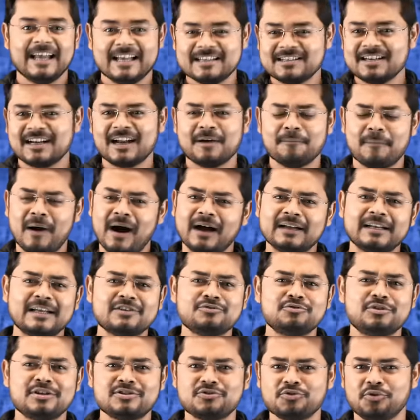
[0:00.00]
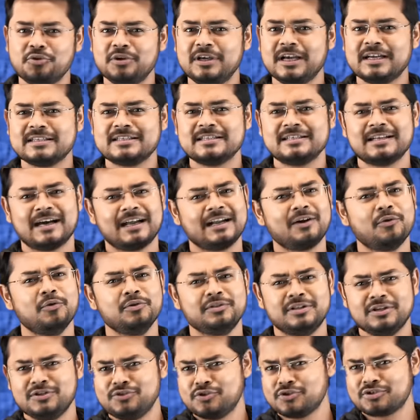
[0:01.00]
এছাড়া বাংলা জুড়ে ছড়িয়ে আছে নানা
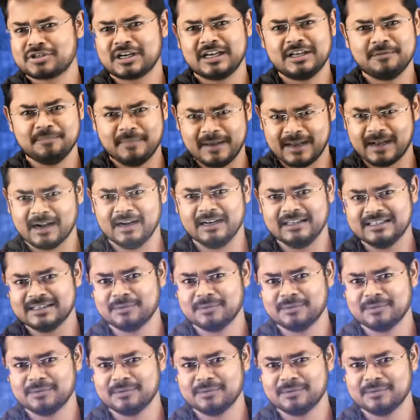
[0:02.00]
ঐতিহ্যশালী বেকারি